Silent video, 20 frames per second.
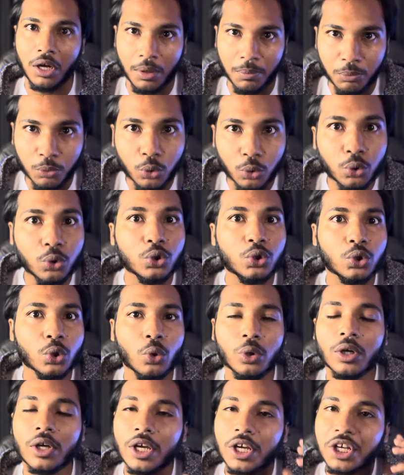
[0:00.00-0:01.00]
মুহূর্ত
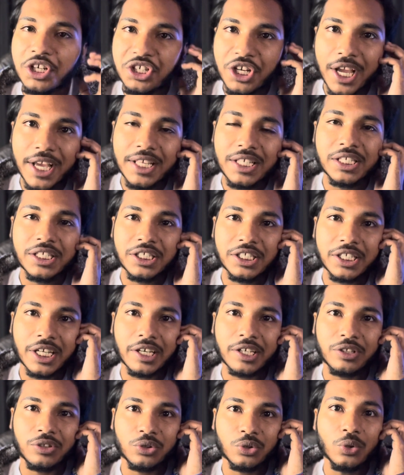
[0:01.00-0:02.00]
সেই জিনিসটা
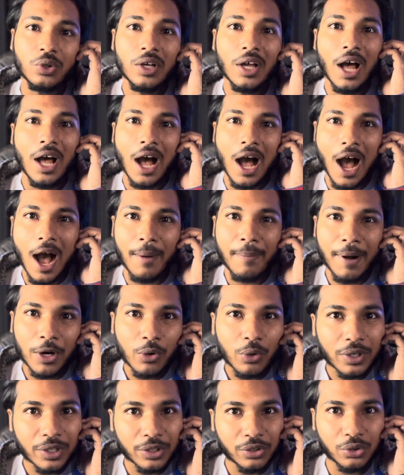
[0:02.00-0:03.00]
কিন্তু আবারও
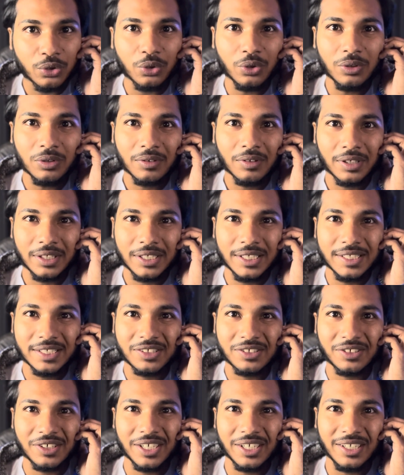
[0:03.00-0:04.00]
কিন্তু
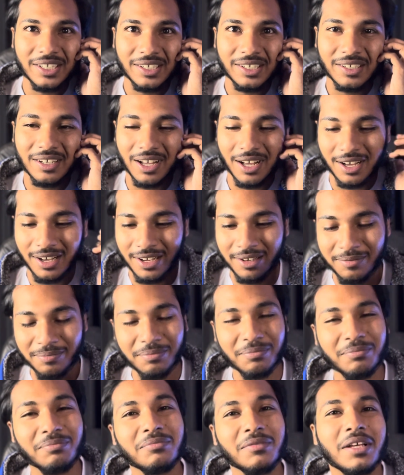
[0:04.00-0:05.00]
হিস্ট্রি
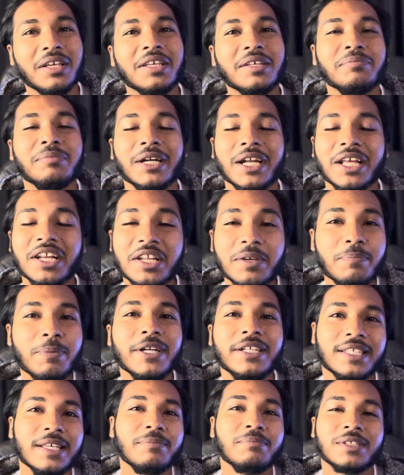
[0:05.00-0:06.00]
মানে রিপিট
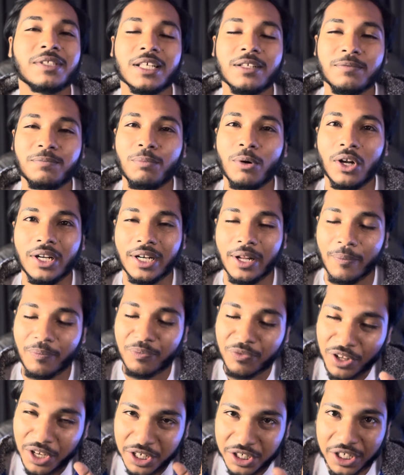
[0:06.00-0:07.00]
সিমসেলস বলে না
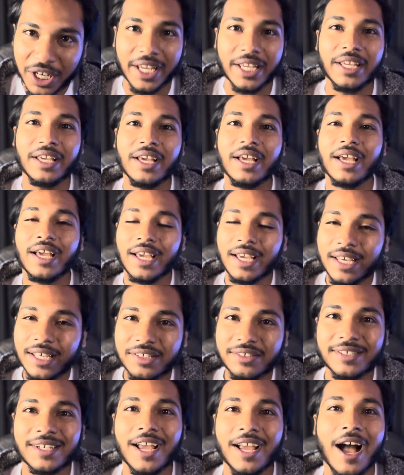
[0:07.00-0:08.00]
সেই
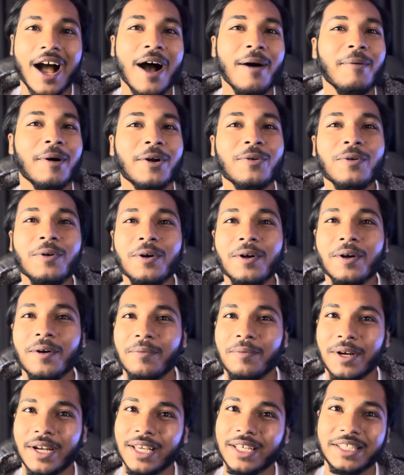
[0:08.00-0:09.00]
হিস্ট্রি আবারও
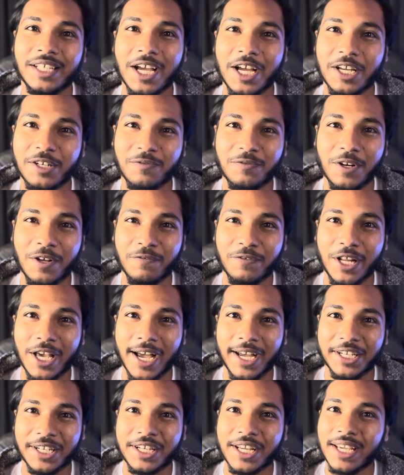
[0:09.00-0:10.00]
মানে ইতিহাস ফিরে ফিরে
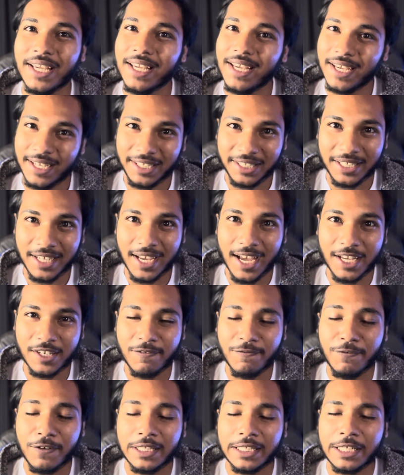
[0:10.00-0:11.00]
আসে ইতিহাস
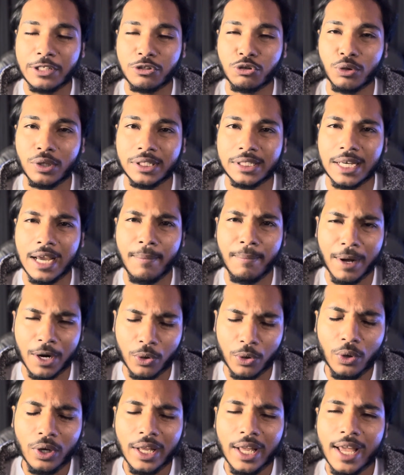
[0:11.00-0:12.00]
ফিরতে চলেছে আবারও
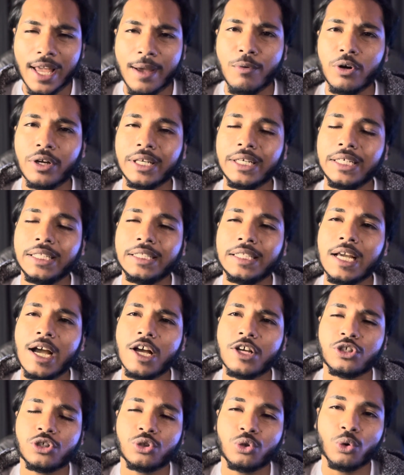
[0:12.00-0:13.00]
এবং ইতিহাস
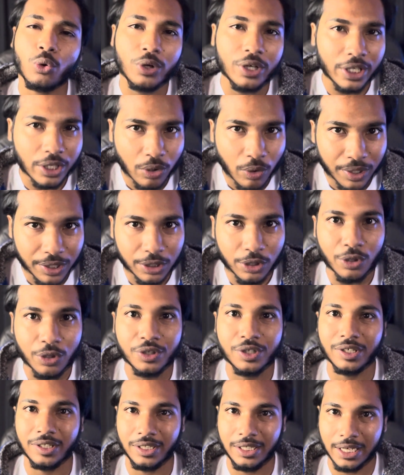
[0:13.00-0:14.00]
তৈরি করে দিল
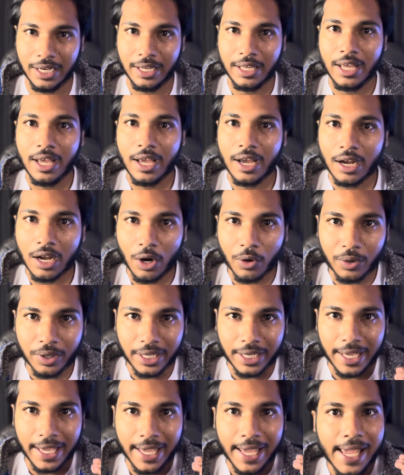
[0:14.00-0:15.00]
জিতটা কারণ
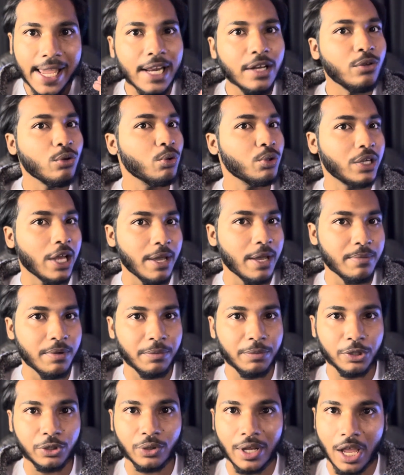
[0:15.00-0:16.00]
এইটুকু টাইমের
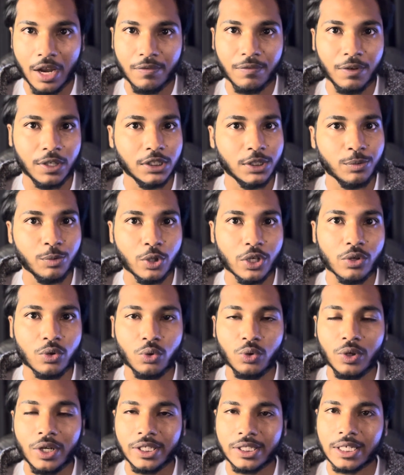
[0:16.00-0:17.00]
ভিতরে অ্যাডভান্স বুকিং
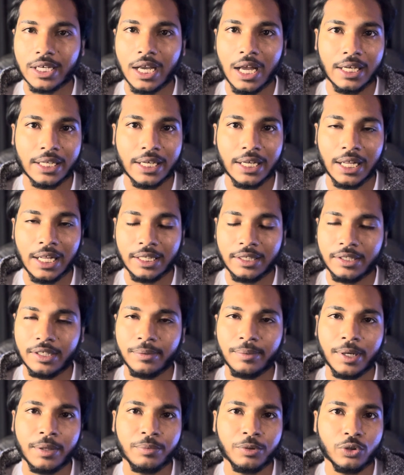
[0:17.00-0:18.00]
খুলেছে কালকে
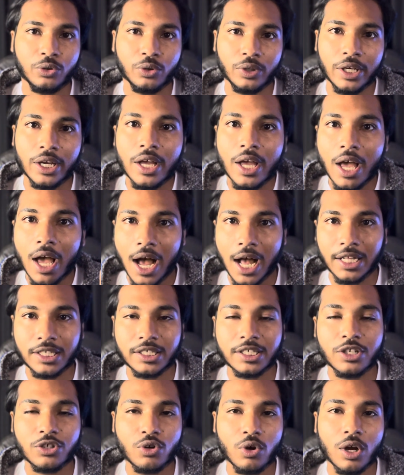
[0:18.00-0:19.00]
রাত্রেবেলার ভিতরে
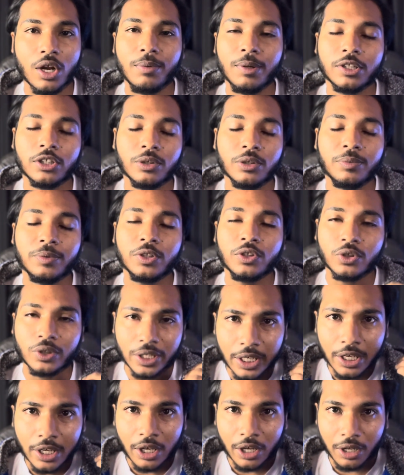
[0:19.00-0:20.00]
আজকে সকালবেলার ভিতরে
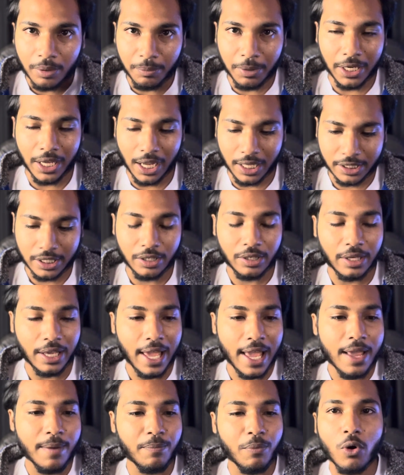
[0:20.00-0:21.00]
মানে আজকে
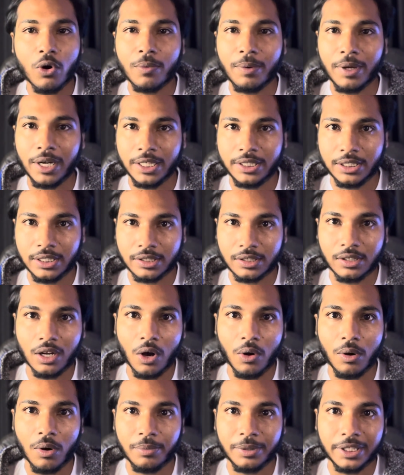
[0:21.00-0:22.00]
এই ভোরবেলা জাস্ট নাও
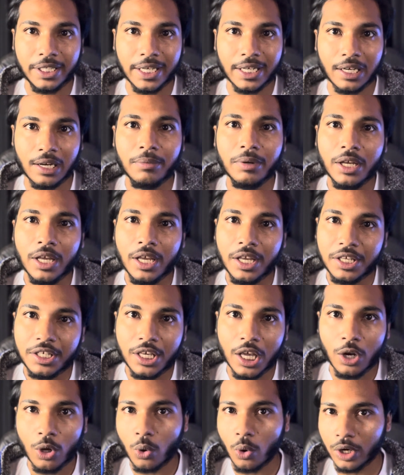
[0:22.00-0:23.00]
আমি দেখলাম
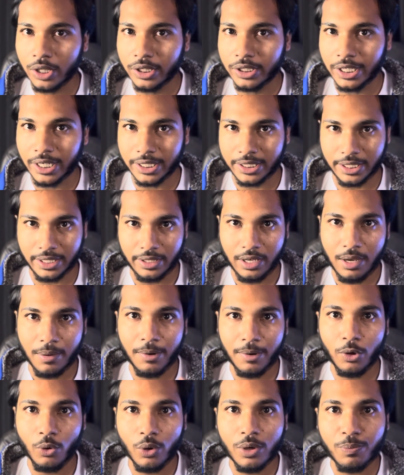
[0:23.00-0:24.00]
ইয়েলো করে দিয়েছে
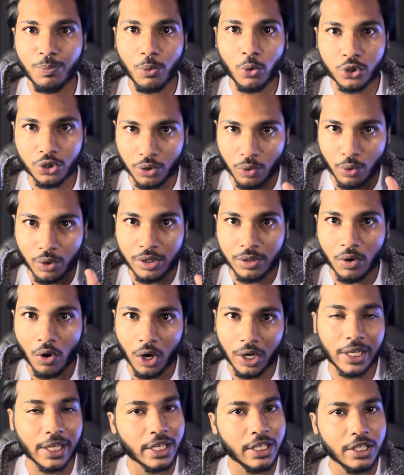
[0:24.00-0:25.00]
মানে ওই পোর্স ওই
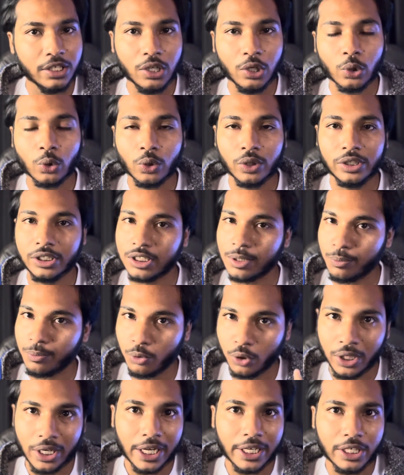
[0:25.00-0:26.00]
হলটাকে ইয়েলো করে দিয়েছে
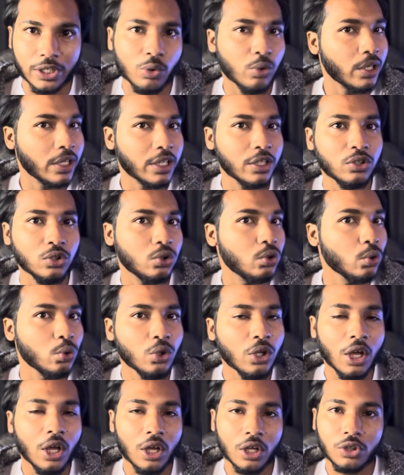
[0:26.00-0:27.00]
বলে রাখি ওটা কিন্তু
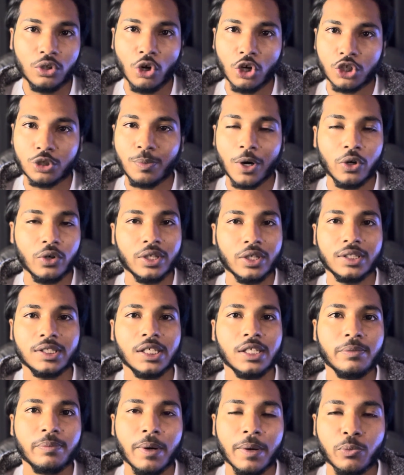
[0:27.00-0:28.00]
দশ বারোটা
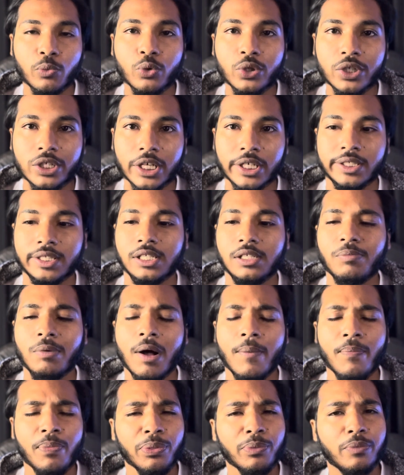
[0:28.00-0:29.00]
সিট বা কুড়িটা সিট বা
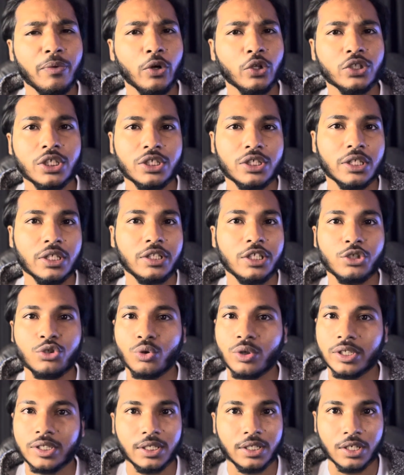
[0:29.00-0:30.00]
পঞ্চাশটা
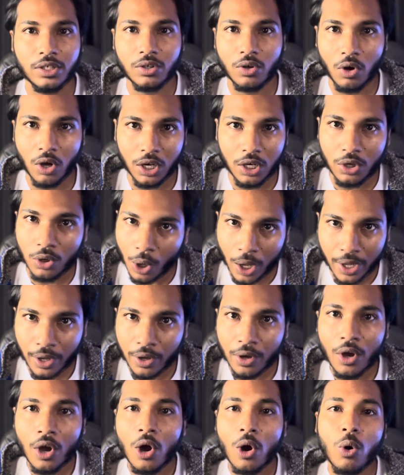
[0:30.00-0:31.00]
দেড়শোটা সিটের হল নয়
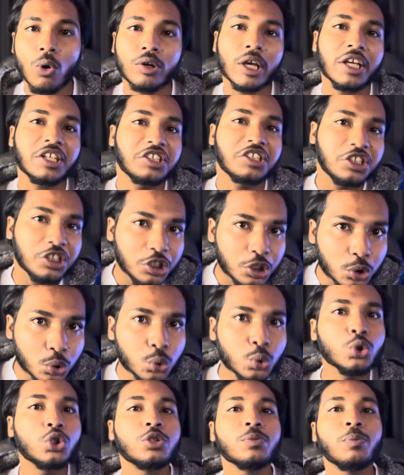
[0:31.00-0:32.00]
ওটা
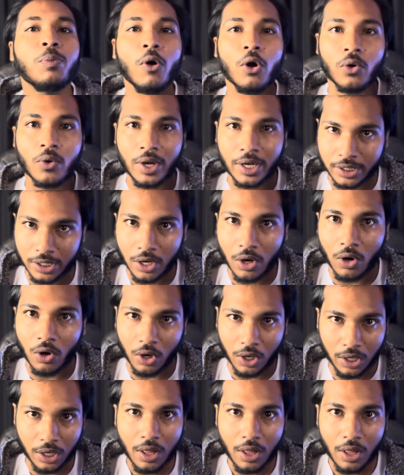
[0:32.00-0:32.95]
হিউজ বড় একটা হল